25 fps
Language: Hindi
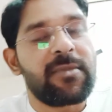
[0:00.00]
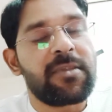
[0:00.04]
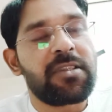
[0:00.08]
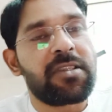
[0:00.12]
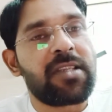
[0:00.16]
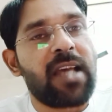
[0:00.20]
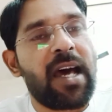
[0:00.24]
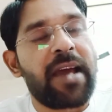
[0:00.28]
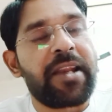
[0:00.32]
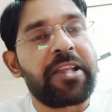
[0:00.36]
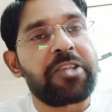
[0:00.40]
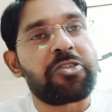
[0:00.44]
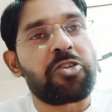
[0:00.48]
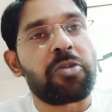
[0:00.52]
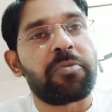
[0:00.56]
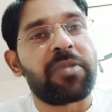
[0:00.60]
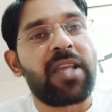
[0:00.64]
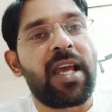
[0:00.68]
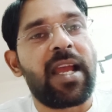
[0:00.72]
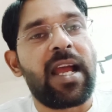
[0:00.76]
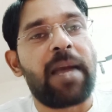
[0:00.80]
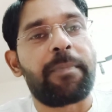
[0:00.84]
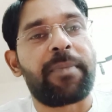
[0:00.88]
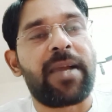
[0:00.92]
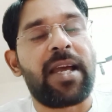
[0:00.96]
सारी
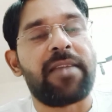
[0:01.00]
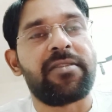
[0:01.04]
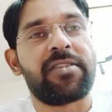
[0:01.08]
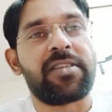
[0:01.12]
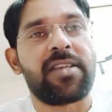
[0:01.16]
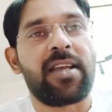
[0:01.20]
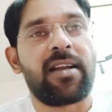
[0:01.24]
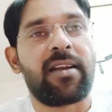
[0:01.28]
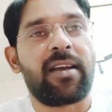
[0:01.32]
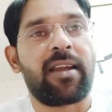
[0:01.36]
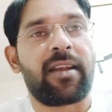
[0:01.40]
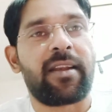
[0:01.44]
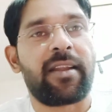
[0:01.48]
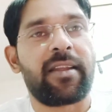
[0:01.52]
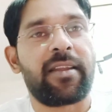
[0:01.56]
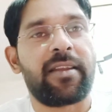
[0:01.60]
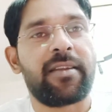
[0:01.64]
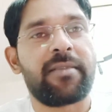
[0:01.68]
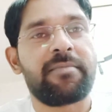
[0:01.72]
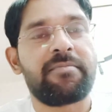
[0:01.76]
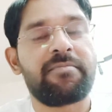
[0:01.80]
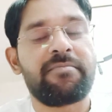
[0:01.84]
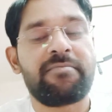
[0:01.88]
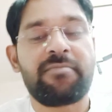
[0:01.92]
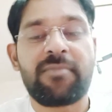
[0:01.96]
सुविधाएं आपका इंतजार कर रही हैं
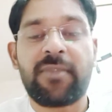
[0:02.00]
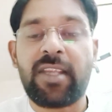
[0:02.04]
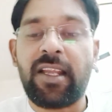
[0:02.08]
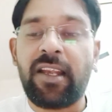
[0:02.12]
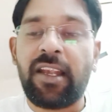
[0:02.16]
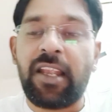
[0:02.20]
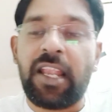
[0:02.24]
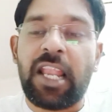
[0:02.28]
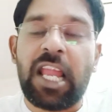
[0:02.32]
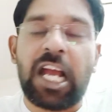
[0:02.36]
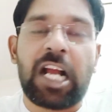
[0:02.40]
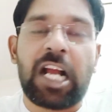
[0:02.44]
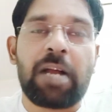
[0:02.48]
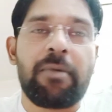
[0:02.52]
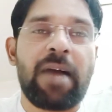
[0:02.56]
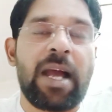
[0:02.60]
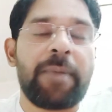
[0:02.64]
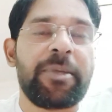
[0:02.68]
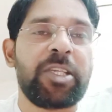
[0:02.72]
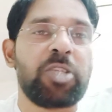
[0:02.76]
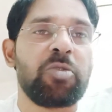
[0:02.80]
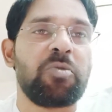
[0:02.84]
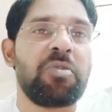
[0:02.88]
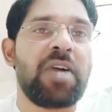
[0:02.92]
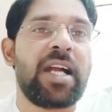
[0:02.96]
लगवा भी
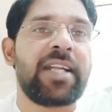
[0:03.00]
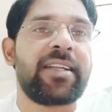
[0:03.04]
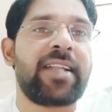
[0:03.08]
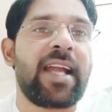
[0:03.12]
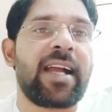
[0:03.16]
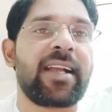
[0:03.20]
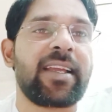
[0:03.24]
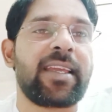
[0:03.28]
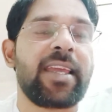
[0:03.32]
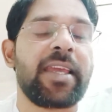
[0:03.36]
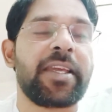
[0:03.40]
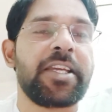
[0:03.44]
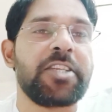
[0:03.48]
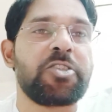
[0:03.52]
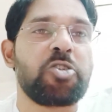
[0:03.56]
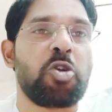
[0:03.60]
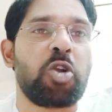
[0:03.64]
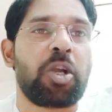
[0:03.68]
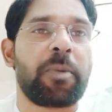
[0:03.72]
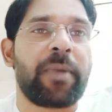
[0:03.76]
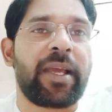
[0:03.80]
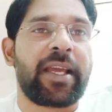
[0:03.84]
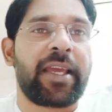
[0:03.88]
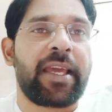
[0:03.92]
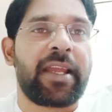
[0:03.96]
दूंगा डंके की चोट
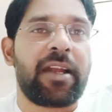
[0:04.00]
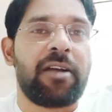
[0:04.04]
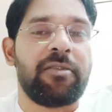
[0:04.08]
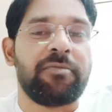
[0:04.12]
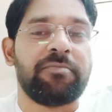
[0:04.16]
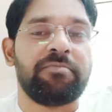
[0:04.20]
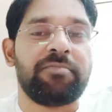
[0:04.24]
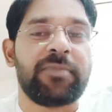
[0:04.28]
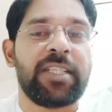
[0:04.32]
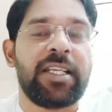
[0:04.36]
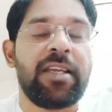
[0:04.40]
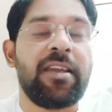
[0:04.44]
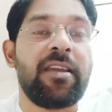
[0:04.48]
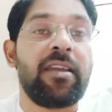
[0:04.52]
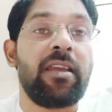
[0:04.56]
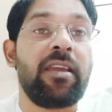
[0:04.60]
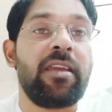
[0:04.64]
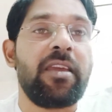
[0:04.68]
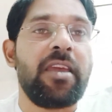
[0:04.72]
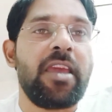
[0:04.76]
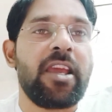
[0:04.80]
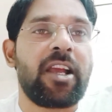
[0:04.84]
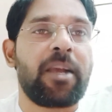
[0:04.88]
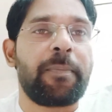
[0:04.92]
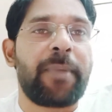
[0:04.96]
पर कह रहा हूं
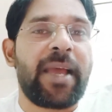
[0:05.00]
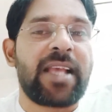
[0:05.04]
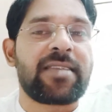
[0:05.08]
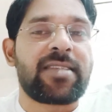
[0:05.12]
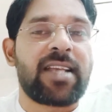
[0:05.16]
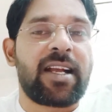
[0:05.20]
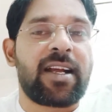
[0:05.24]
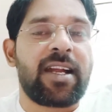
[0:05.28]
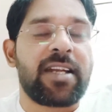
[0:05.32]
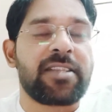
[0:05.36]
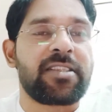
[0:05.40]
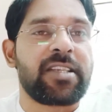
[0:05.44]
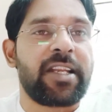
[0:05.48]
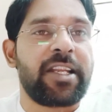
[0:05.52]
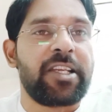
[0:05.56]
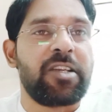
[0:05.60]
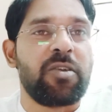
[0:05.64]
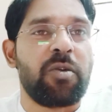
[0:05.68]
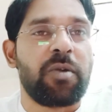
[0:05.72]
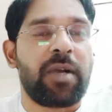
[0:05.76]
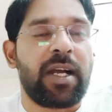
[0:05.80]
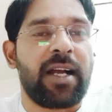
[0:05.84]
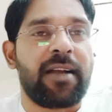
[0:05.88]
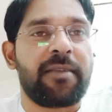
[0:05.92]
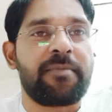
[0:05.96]
एक पैसा खर्च नहीं
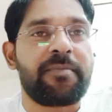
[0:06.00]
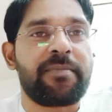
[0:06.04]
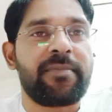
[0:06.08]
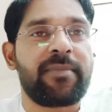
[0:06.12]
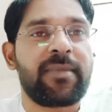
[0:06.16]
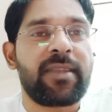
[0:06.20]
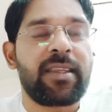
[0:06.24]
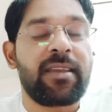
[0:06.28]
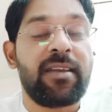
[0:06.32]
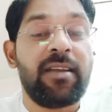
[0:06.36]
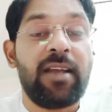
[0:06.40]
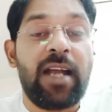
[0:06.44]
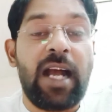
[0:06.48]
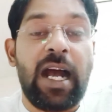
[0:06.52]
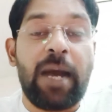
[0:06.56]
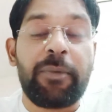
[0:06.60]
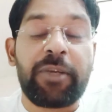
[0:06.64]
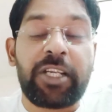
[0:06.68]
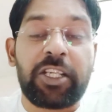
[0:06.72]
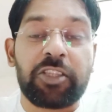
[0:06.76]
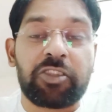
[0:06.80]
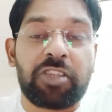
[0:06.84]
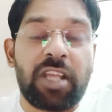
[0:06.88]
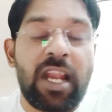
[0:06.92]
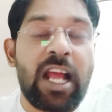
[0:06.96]
होगा अब
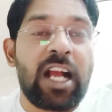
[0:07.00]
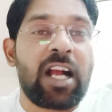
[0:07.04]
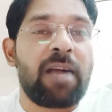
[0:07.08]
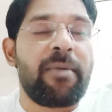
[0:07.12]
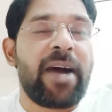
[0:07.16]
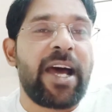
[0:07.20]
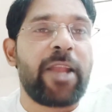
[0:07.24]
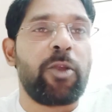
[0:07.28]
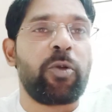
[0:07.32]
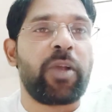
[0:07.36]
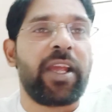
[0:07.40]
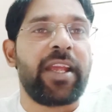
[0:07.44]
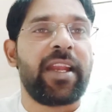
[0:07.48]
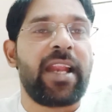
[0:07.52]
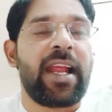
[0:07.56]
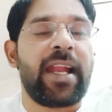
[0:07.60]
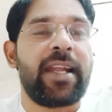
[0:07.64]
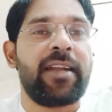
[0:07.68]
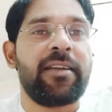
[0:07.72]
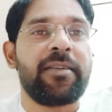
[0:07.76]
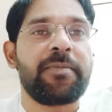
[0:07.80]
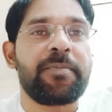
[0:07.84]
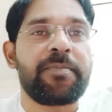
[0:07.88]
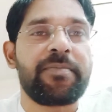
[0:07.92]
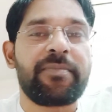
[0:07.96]
कितना कमा लोगे इन एंड
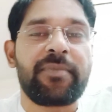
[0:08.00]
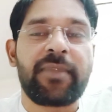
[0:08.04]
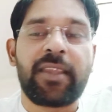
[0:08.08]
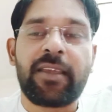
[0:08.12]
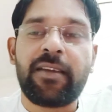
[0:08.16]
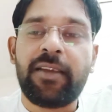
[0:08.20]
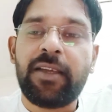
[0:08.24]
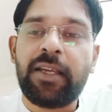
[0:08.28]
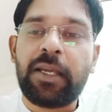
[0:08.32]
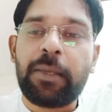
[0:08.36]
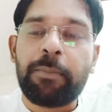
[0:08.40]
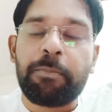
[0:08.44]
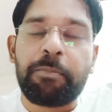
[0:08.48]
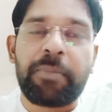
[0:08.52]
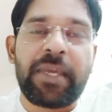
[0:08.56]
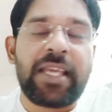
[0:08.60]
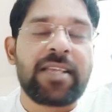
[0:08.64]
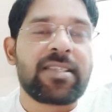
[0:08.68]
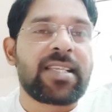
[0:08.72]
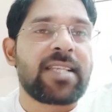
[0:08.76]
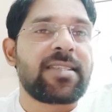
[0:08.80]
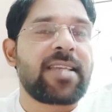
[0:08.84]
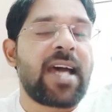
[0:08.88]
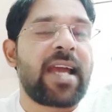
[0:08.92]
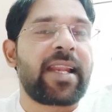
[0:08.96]
बीस
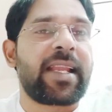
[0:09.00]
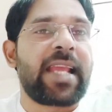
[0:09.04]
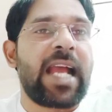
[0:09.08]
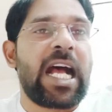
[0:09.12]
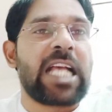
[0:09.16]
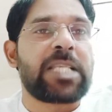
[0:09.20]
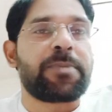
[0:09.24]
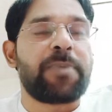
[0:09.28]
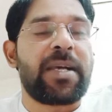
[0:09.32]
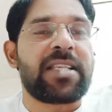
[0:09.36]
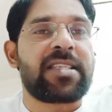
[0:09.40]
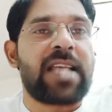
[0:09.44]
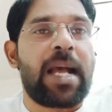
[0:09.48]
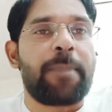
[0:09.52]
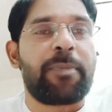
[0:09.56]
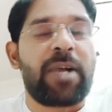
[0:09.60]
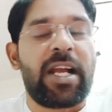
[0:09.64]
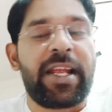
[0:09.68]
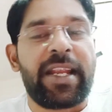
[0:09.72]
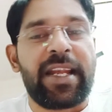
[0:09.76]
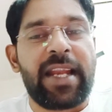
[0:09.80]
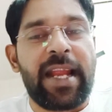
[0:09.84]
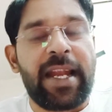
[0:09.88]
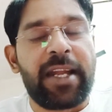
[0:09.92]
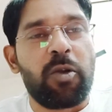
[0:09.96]
हजार के आसपास आपका
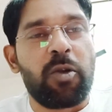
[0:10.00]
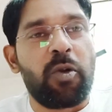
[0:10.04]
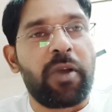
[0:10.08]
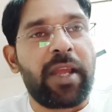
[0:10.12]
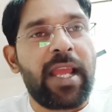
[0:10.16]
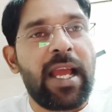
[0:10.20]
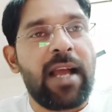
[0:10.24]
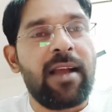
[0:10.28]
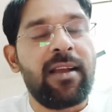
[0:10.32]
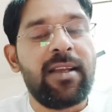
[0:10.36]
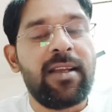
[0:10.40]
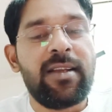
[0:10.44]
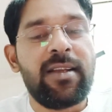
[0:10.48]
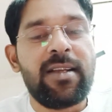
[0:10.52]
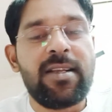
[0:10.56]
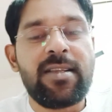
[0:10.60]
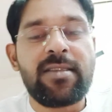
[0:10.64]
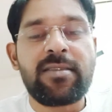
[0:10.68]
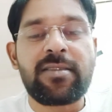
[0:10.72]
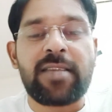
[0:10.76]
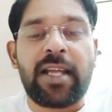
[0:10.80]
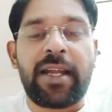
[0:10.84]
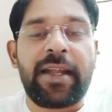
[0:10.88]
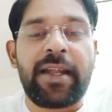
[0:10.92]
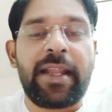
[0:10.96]
इन एंड हो गया
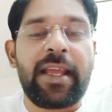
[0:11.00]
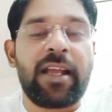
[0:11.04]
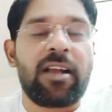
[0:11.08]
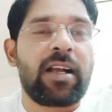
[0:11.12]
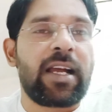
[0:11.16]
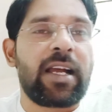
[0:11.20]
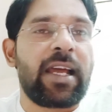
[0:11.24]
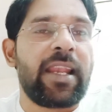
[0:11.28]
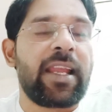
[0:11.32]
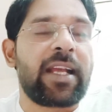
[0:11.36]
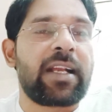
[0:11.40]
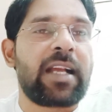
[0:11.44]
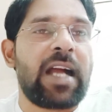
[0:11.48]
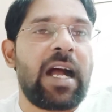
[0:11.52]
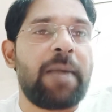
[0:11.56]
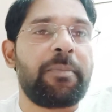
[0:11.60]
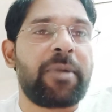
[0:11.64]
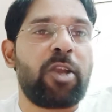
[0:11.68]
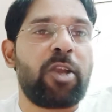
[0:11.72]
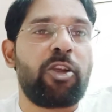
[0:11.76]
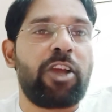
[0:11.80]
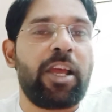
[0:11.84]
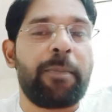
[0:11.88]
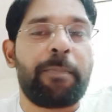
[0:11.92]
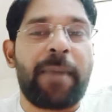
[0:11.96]
संडे को अलग काम
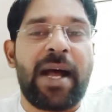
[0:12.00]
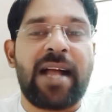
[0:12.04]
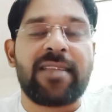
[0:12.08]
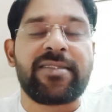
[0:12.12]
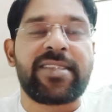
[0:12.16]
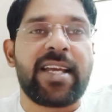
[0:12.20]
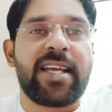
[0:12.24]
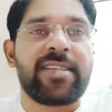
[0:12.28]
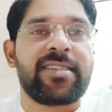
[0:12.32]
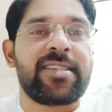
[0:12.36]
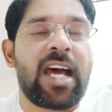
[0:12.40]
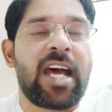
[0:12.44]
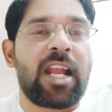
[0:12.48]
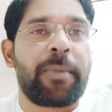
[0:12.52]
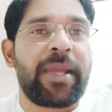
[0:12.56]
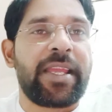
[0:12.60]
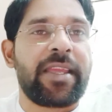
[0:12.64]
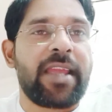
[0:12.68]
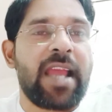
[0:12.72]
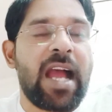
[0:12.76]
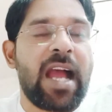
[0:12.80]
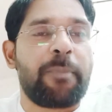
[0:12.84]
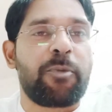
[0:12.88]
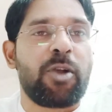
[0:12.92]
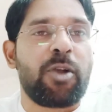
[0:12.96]
करोगे पांच छह हज़ार रुपये
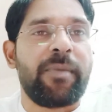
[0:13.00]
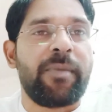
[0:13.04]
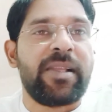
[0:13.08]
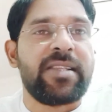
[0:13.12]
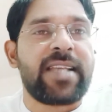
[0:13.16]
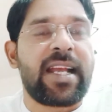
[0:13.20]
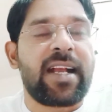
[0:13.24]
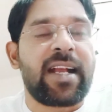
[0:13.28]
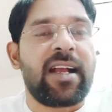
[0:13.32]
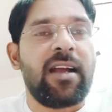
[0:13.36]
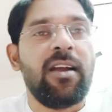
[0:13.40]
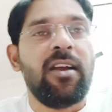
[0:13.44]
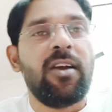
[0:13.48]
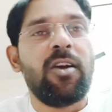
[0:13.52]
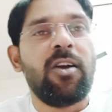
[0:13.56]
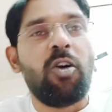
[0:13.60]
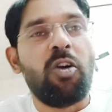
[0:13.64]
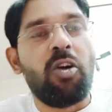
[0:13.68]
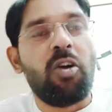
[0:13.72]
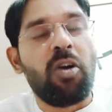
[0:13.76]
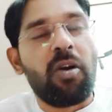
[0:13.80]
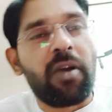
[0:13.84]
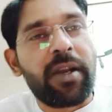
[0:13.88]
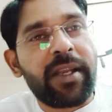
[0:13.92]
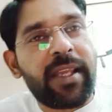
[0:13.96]
ये आपको मिल जाएगा
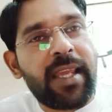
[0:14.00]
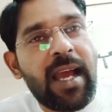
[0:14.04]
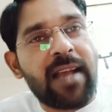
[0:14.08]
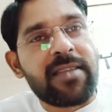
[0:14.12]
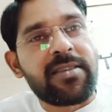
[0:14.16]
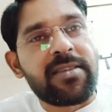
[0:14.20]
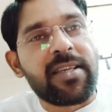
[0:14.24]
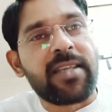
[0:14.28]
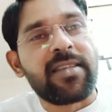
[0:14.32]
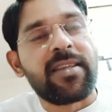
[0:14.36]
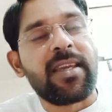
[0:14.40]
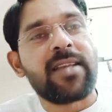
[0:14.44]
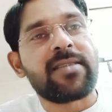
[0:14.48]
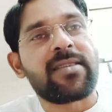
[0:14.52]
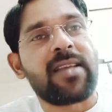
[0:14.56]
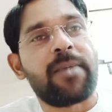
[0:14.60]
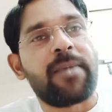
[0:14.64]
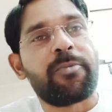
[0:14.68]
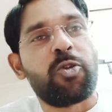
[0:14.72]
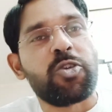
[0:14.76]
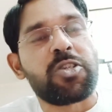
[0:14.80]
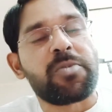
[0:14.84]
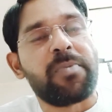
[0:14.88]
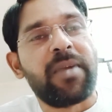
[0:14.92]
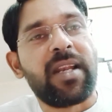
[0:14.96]
और क्या चाहिए सब
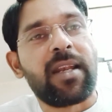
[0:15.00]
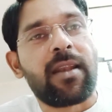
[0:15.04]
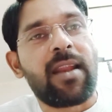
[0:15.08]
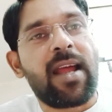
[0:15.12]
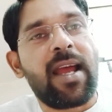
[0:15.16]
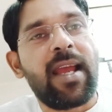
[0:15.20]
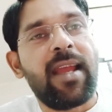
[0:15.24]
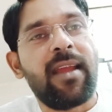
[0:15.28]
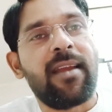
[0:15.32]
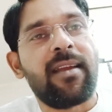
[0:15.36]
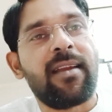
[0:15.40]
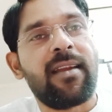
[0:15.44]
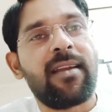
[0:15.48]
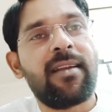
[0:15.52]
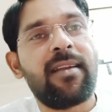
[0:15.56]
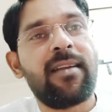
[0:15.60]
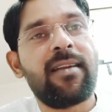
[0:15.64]
कुछ मिल रहा है